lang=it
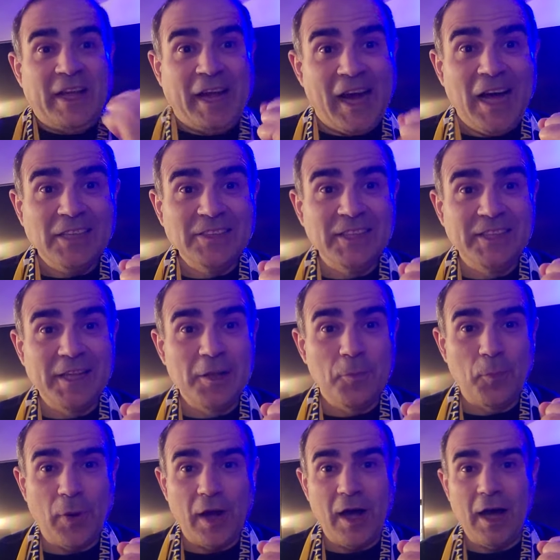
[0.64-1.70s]
Grande
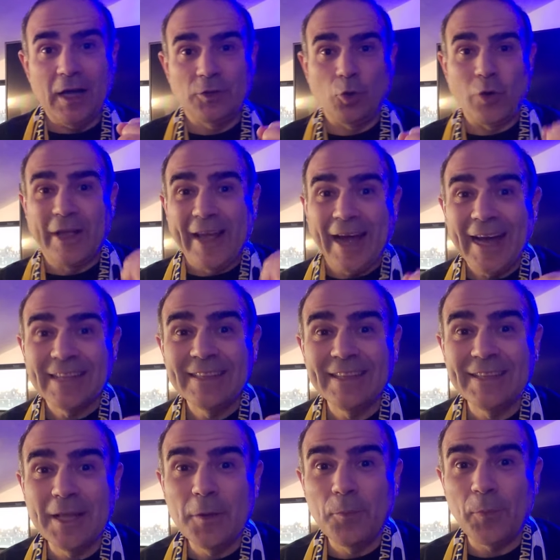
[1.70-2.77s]
del Prato,
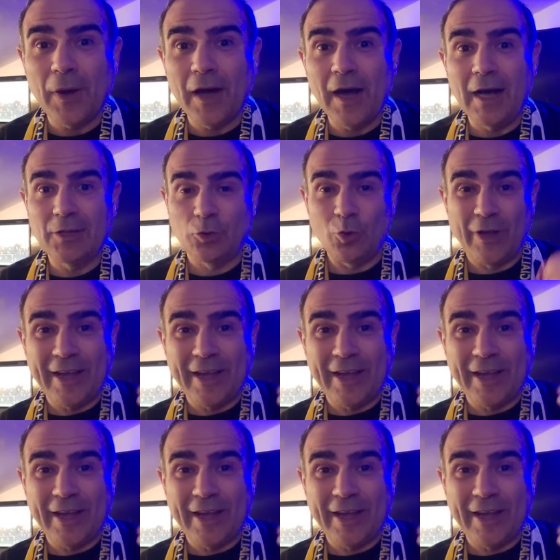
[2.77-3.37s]
grande del Prato,